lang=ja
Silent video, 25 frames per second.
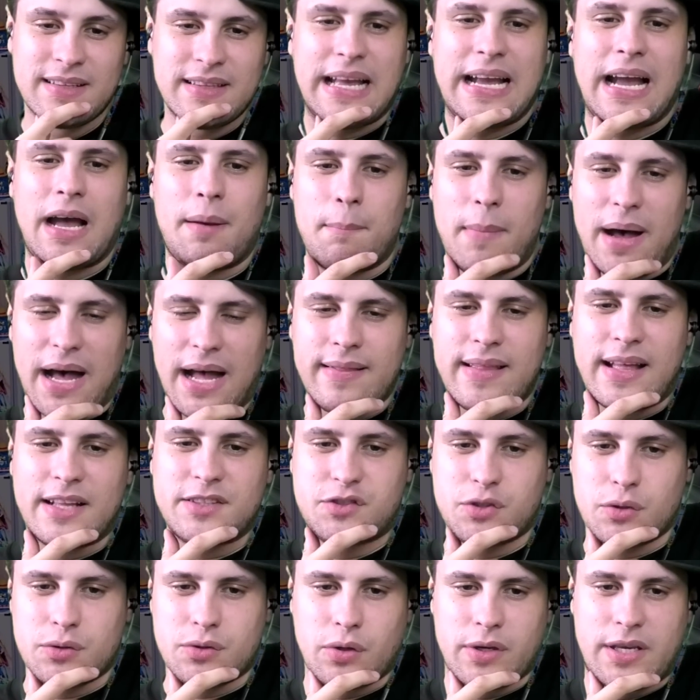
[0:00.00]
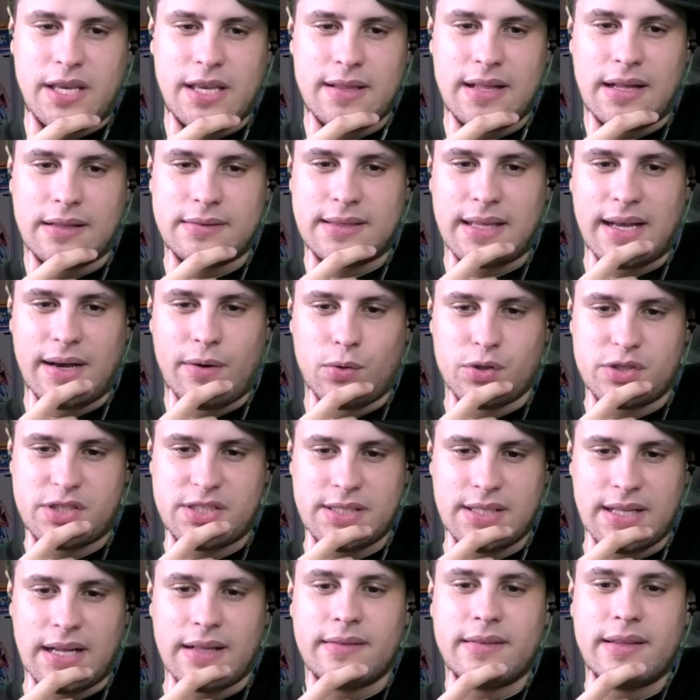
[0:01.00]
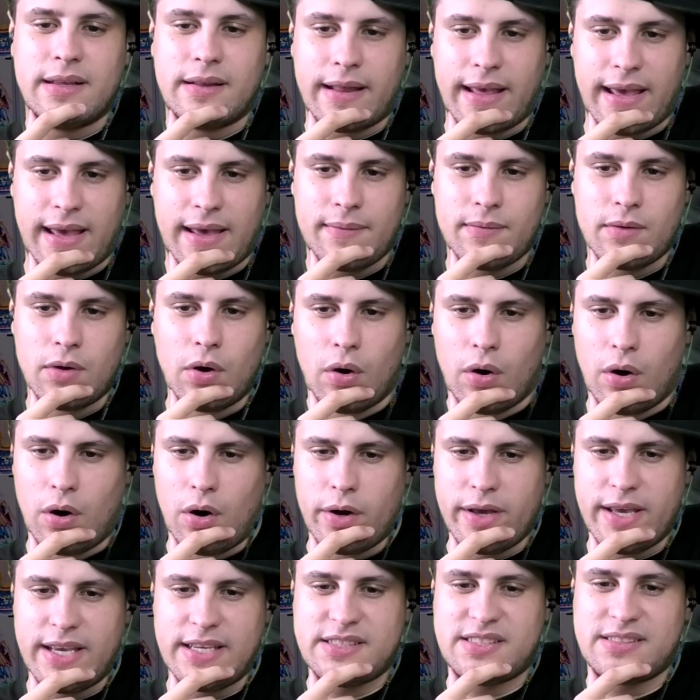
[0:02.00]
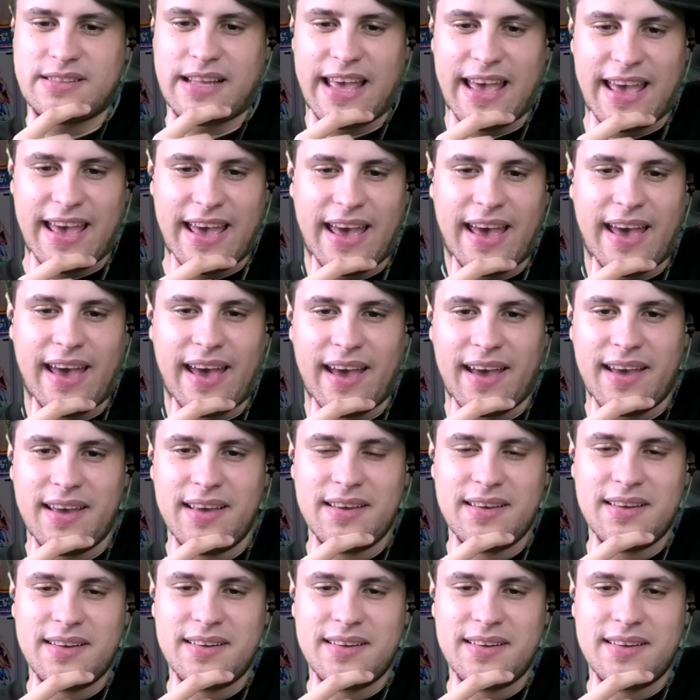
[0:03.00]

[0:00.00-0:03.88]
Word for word: だがまだちょっと日向推しなんでね。おーいいっすね。